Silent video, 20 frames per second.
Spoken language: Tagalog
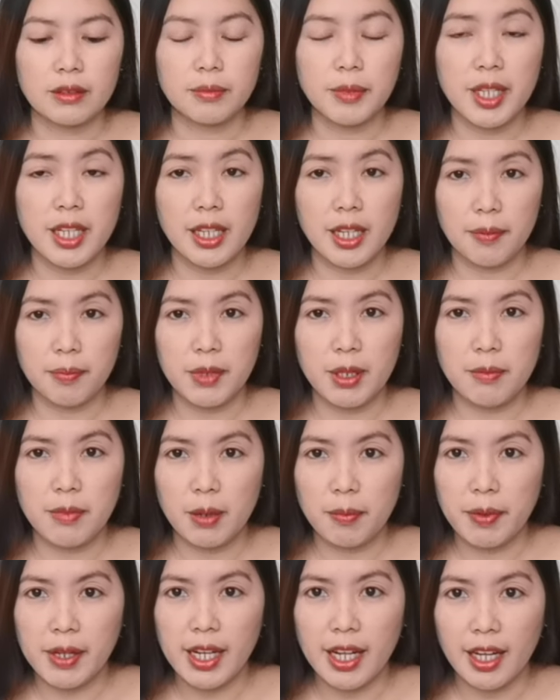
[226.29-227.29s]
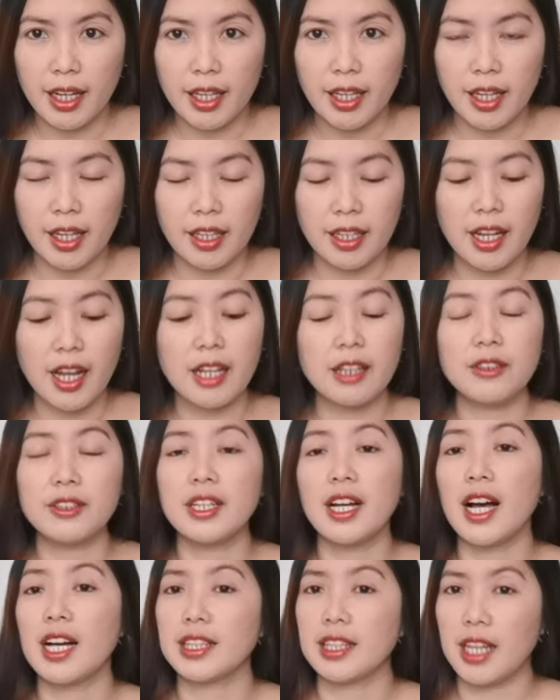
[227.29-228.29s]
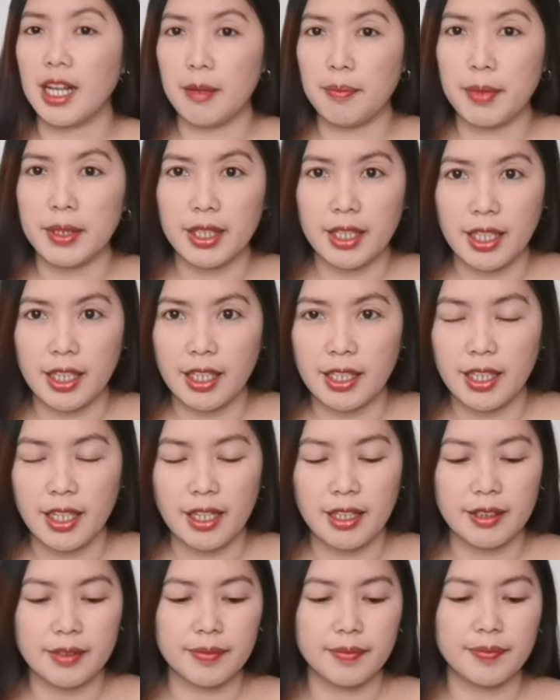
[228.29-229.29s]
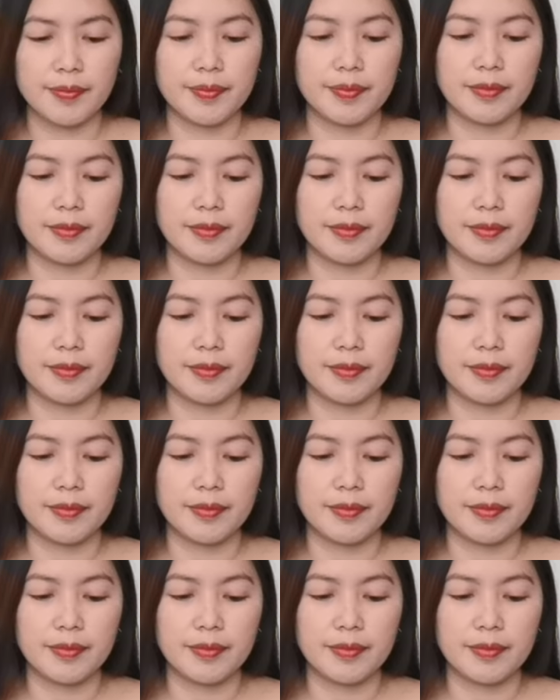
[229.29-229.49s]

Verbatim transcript: Mahirap din magpalaki, lalo na at apat ng anak